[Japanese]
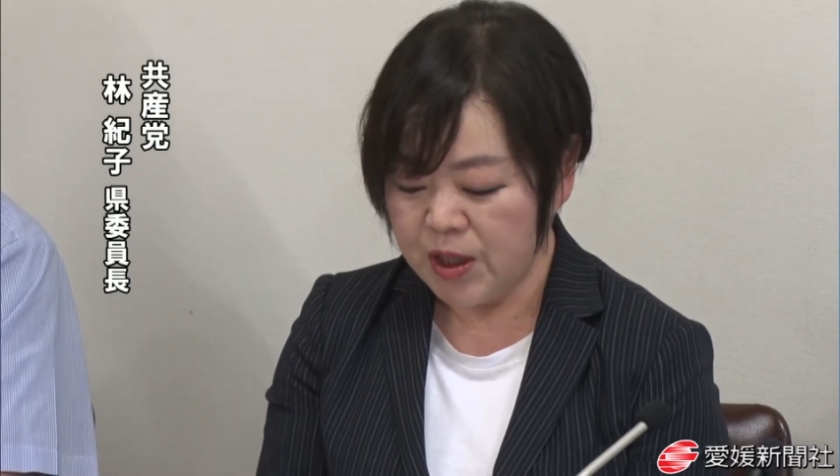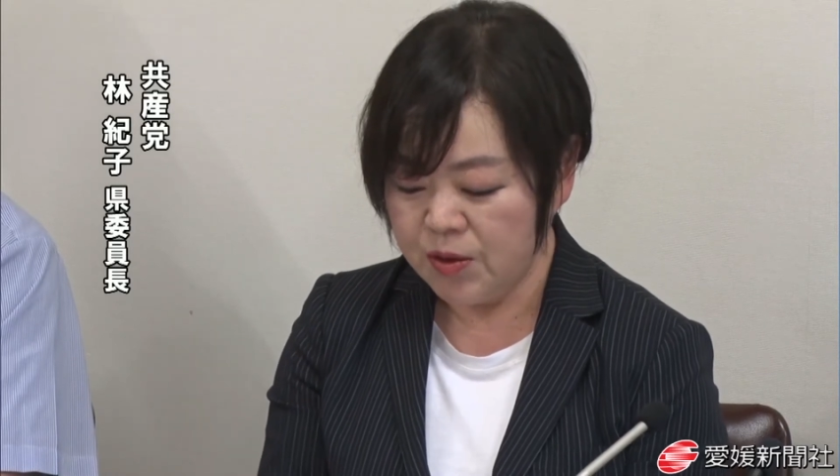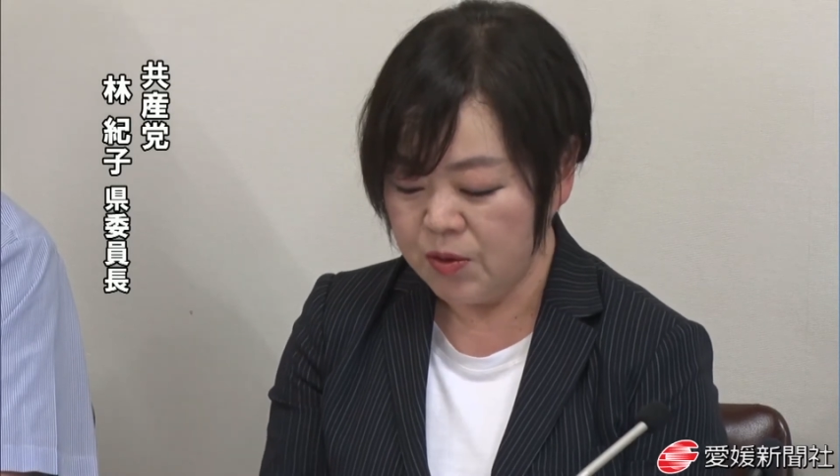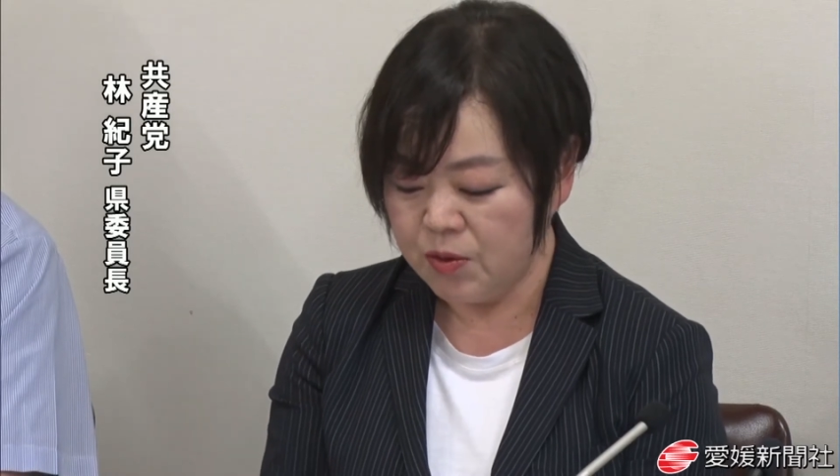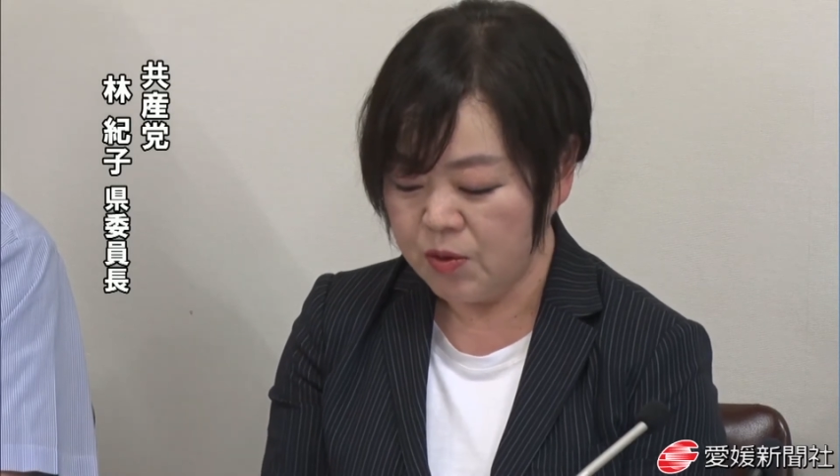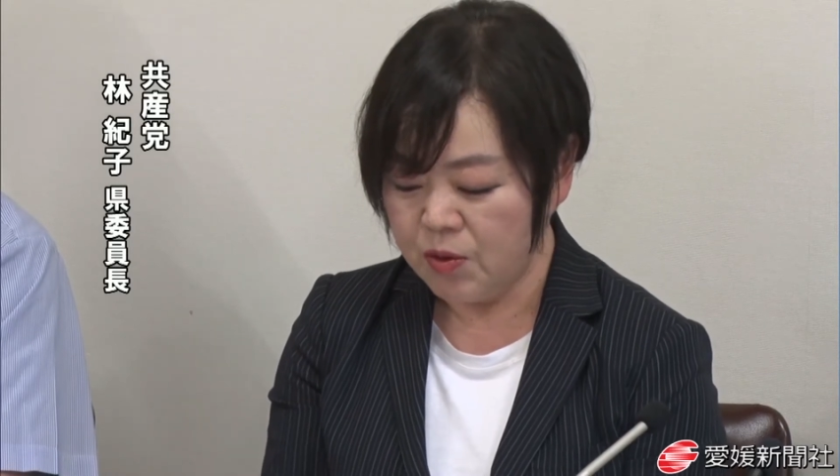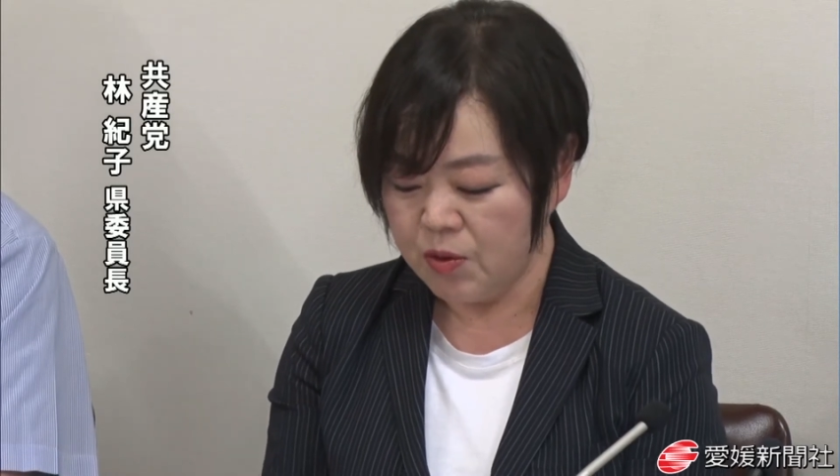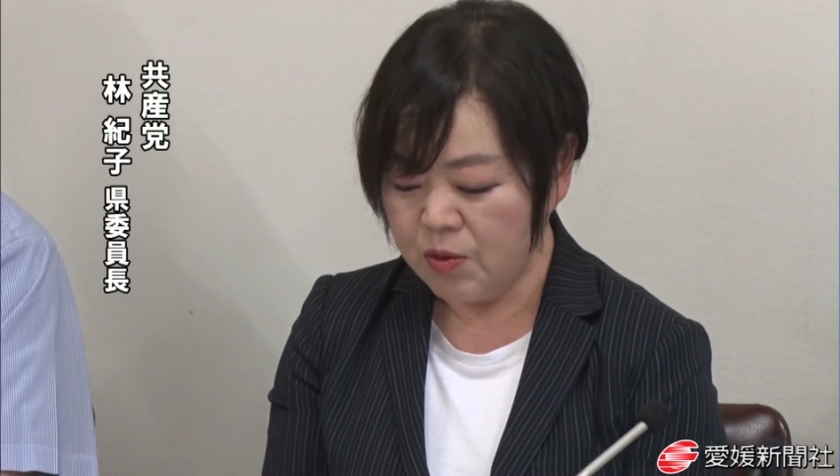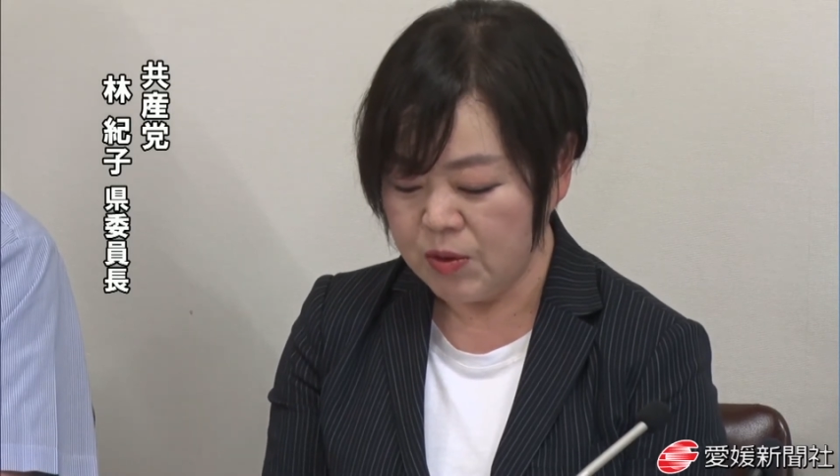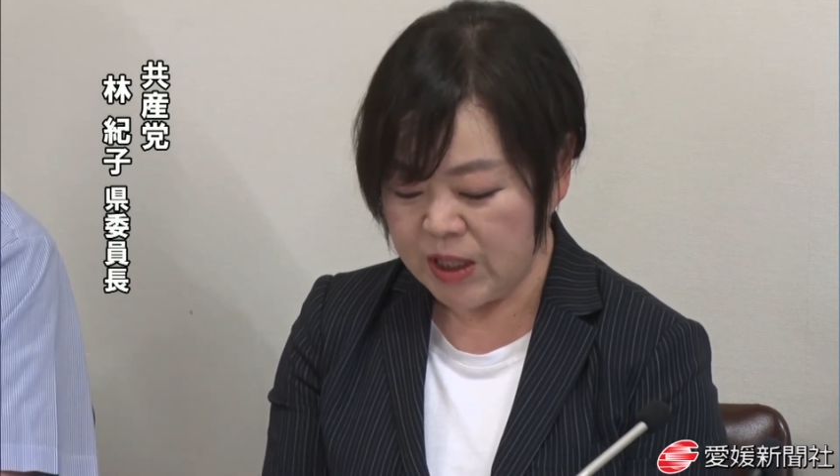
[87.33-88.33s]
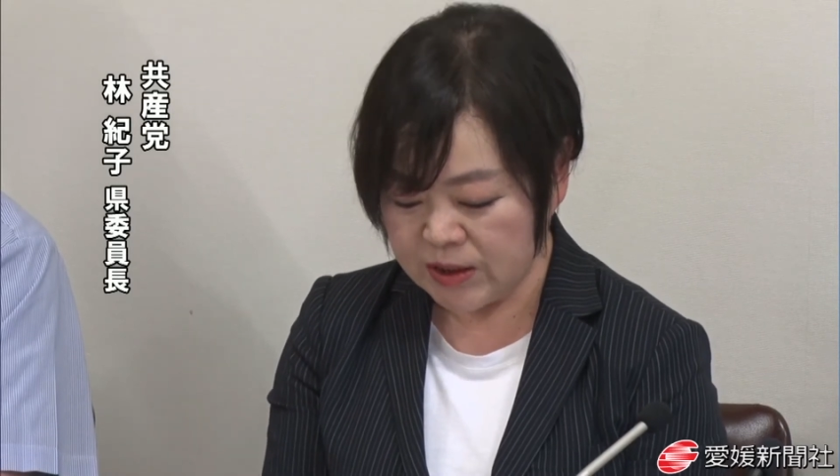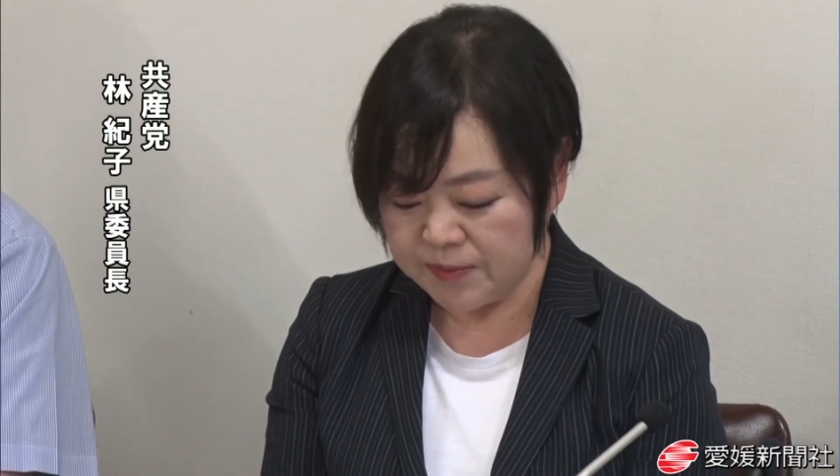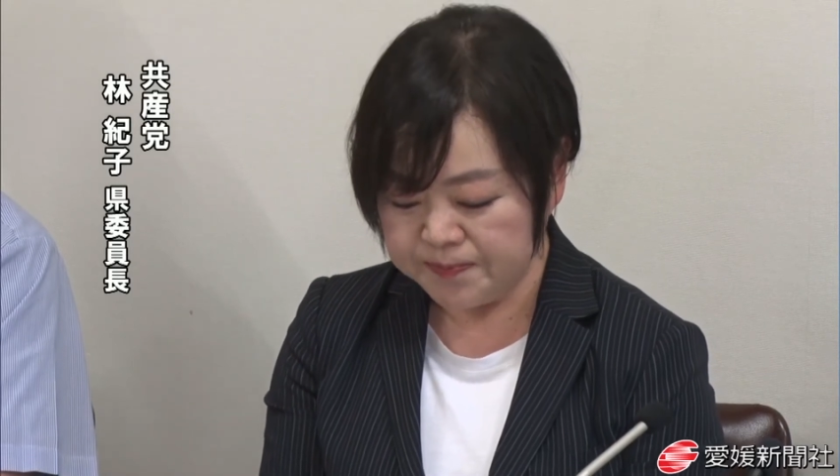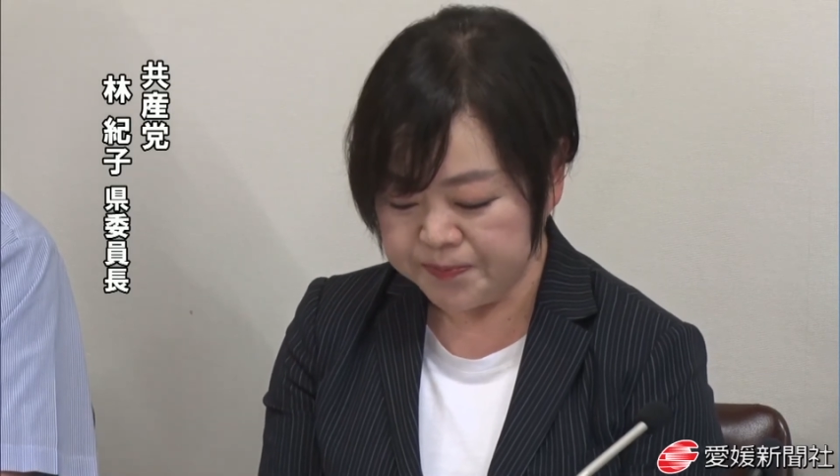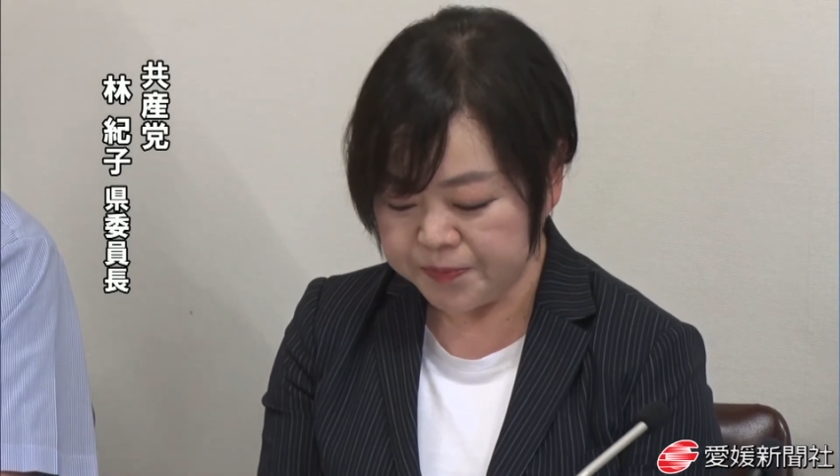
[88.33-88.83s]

ているところです